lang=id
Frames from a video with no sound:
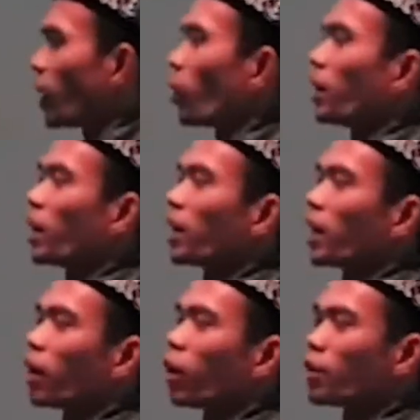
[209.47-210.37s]
Kalau
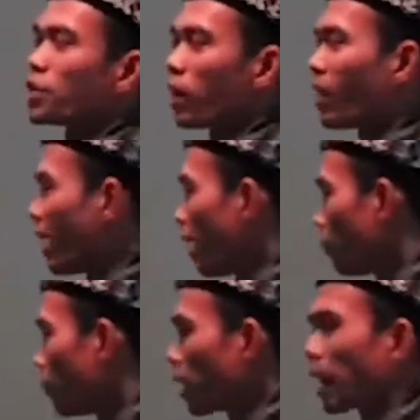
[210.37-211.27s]
kira-kira kau kecewa,
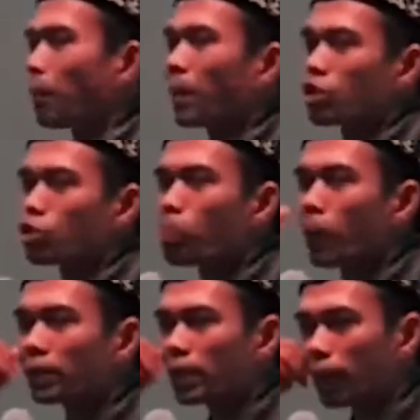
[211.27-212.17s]
ambil kapas,
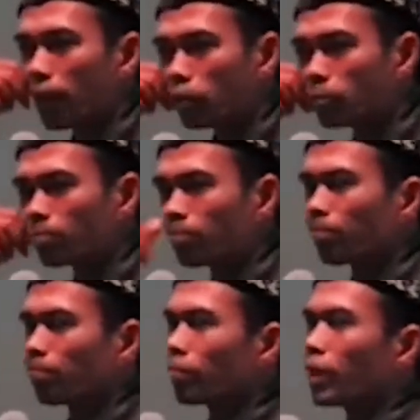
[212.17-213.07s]
sumbat telingamu.
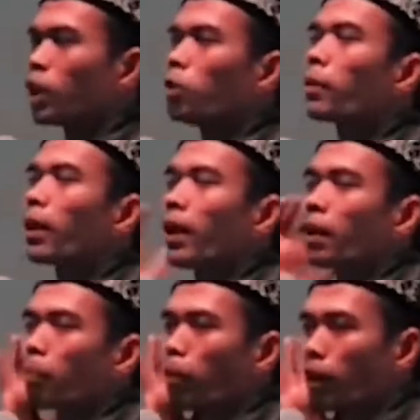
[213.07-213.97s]
Hidupkan
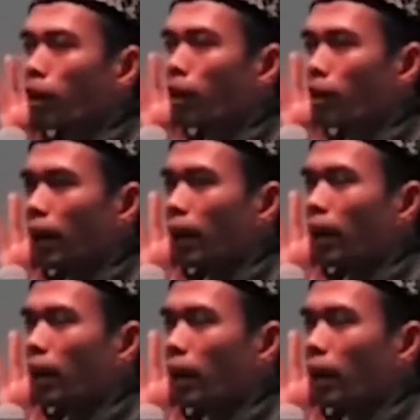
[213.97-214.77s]
earphone. Dah.